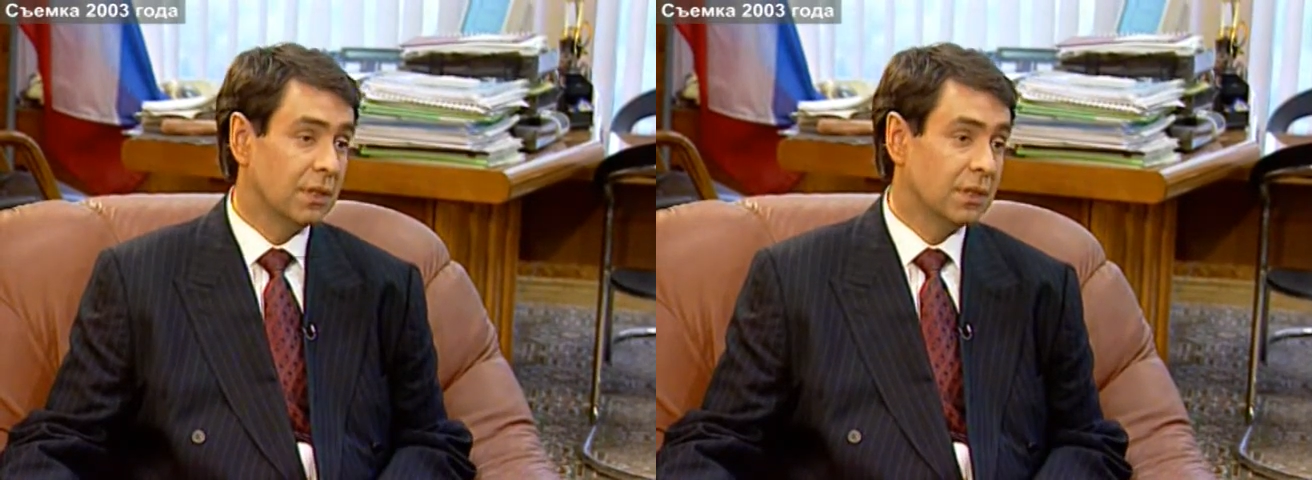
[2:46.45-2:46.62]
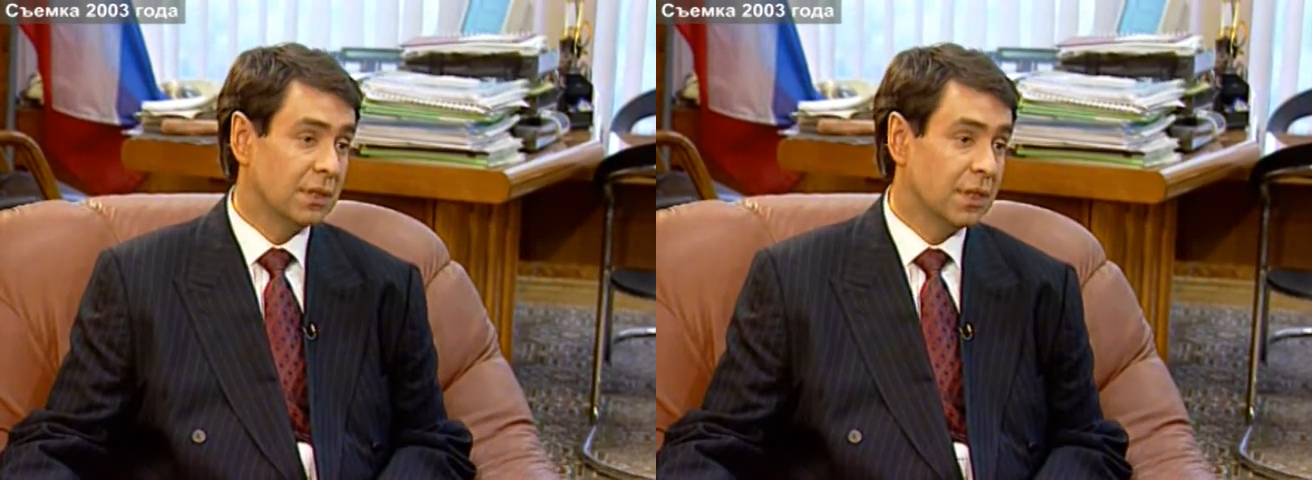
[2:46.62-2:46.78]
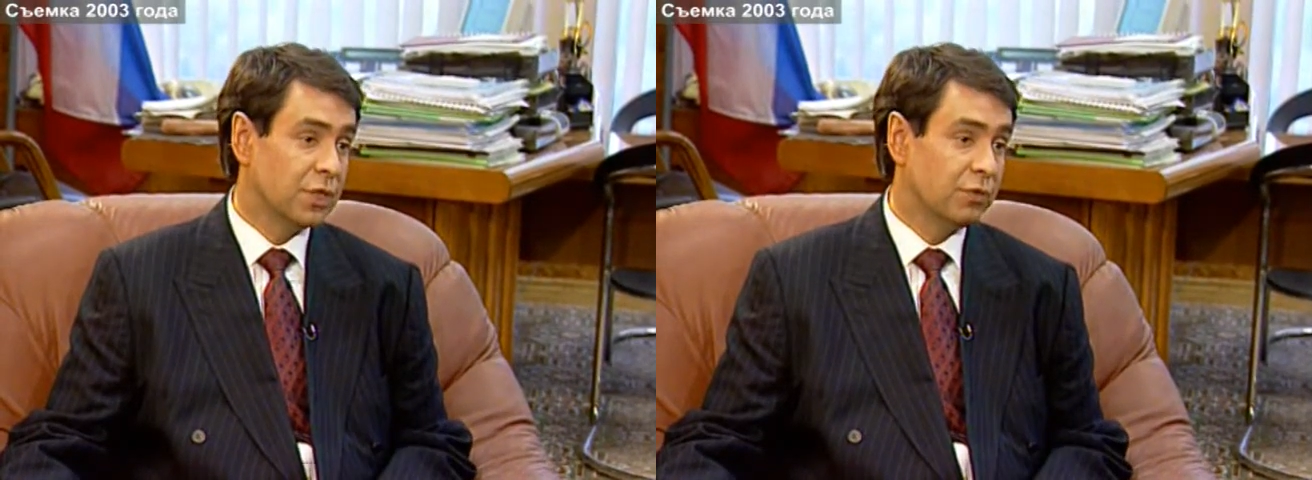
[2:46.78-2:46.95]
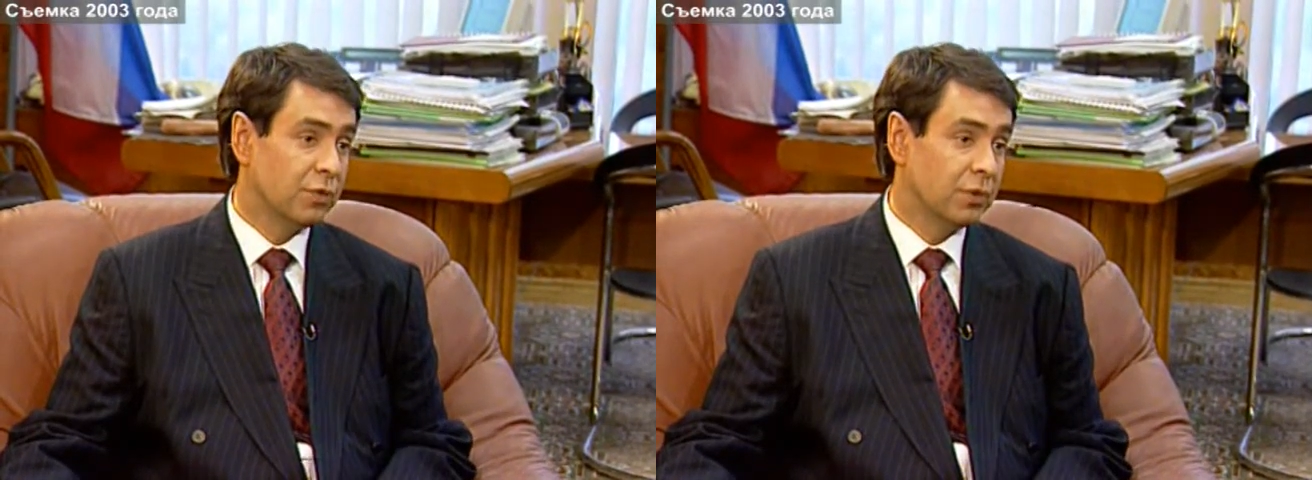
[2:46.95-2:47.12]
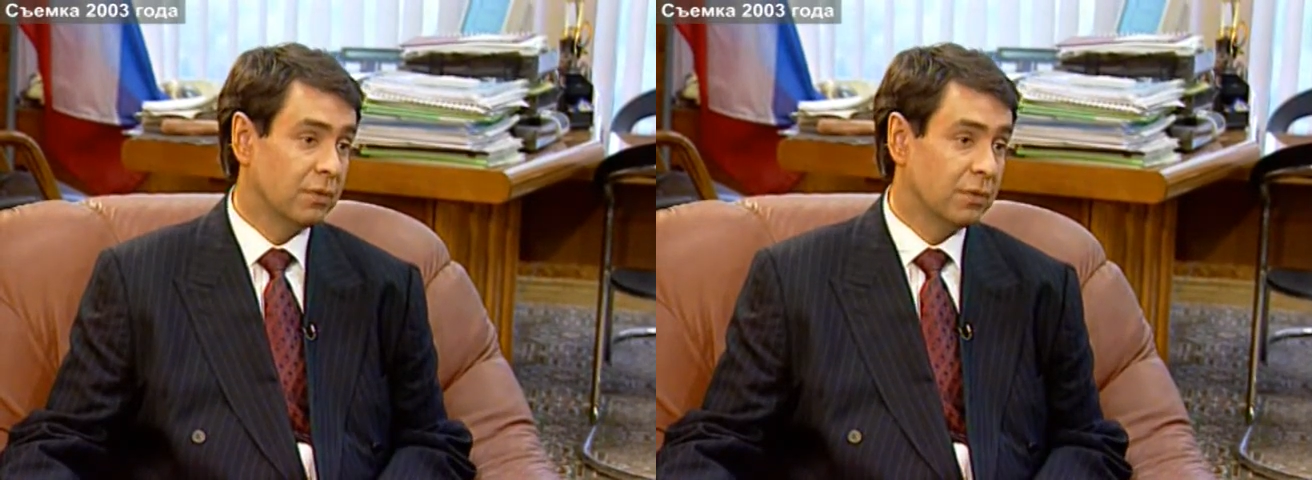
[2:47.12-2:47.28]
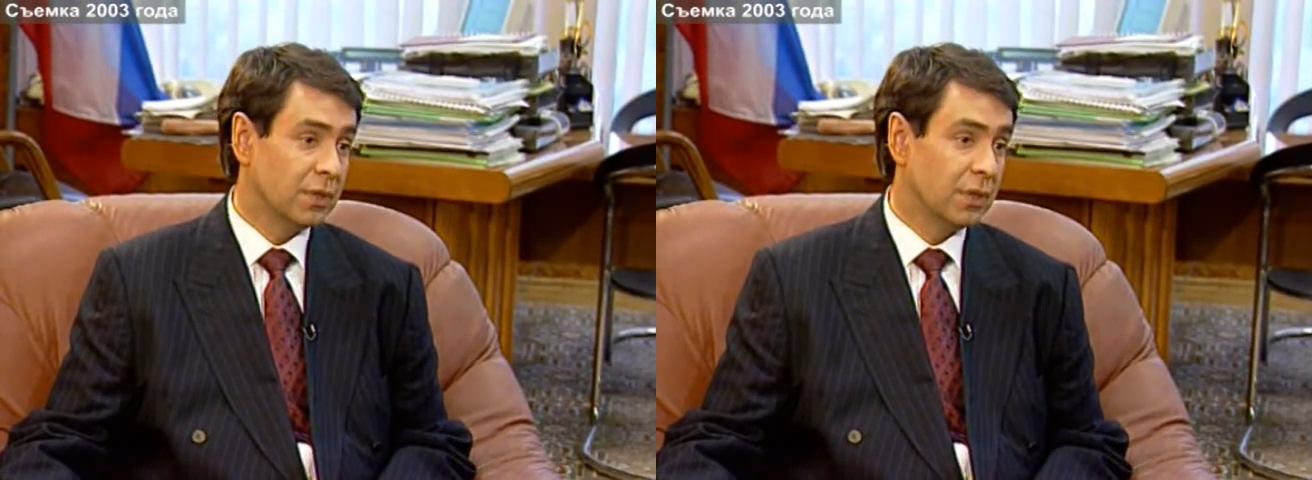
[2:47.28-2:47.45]
задача
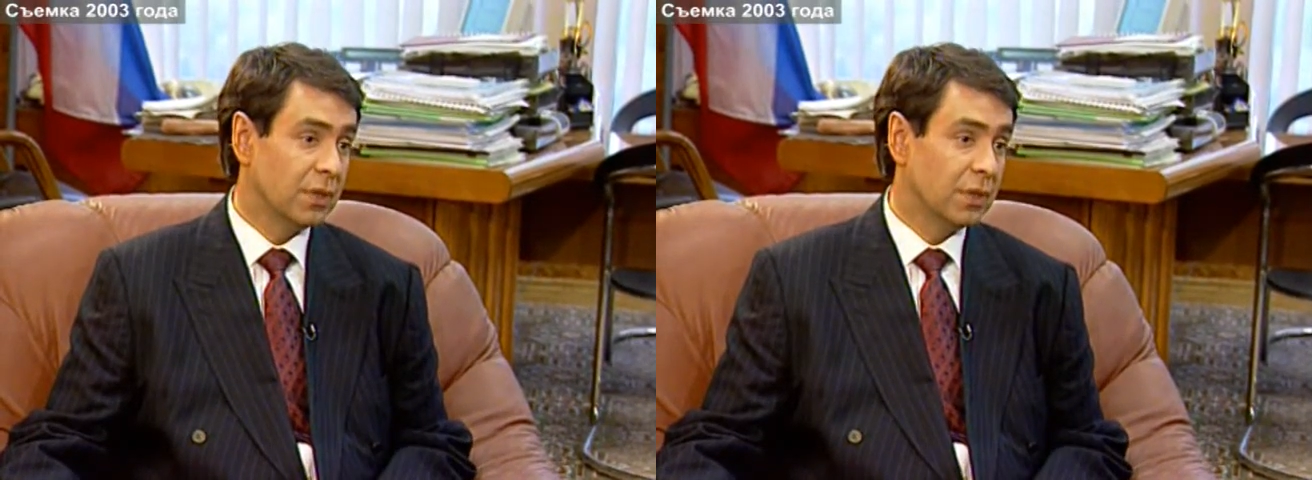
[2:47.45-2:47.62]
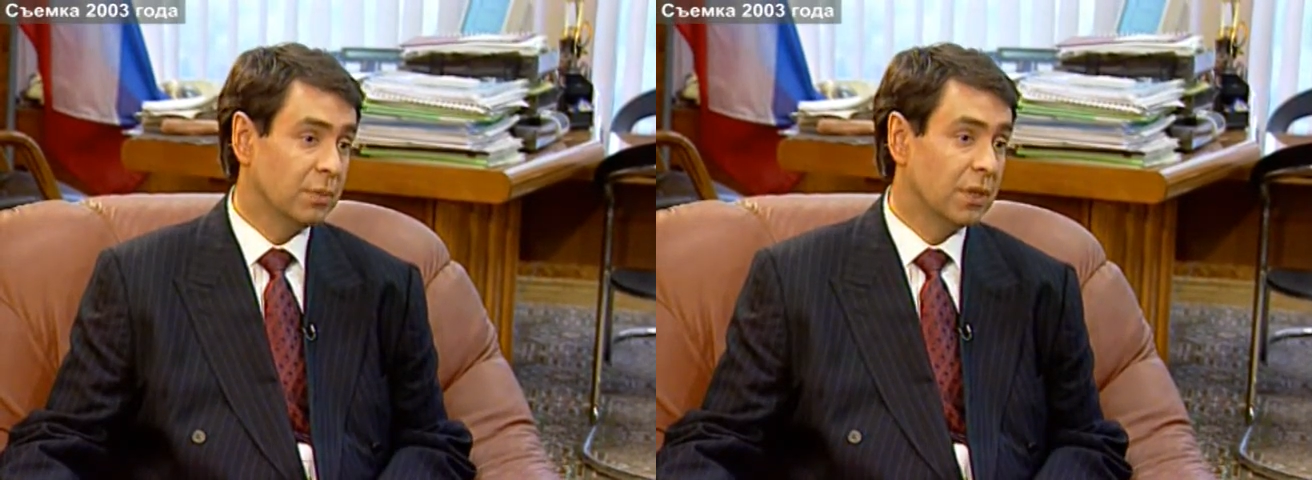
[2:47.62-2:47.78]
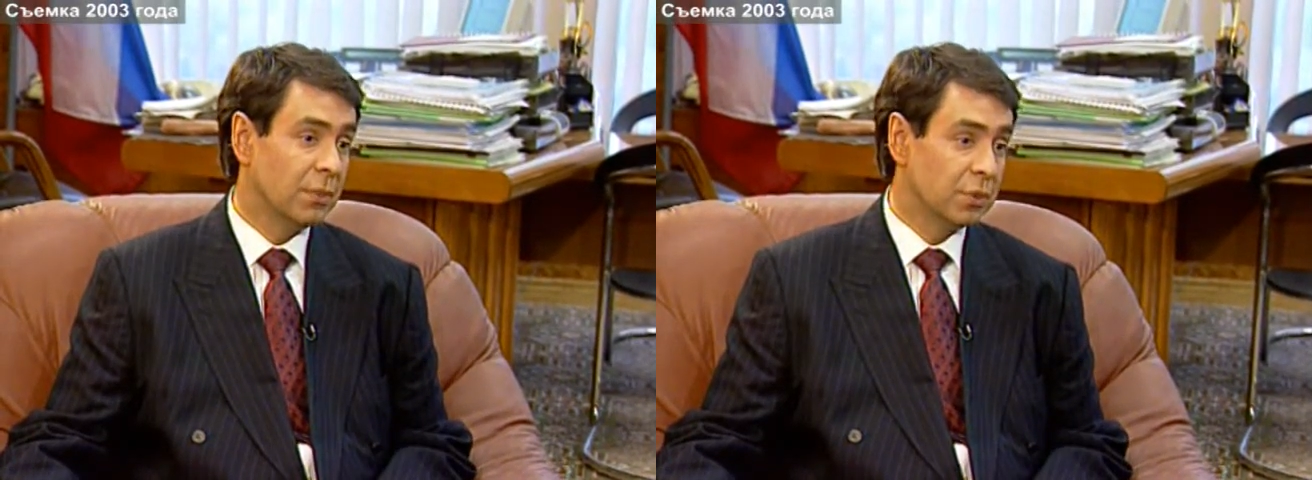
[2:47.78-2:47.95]
фондового рынка это было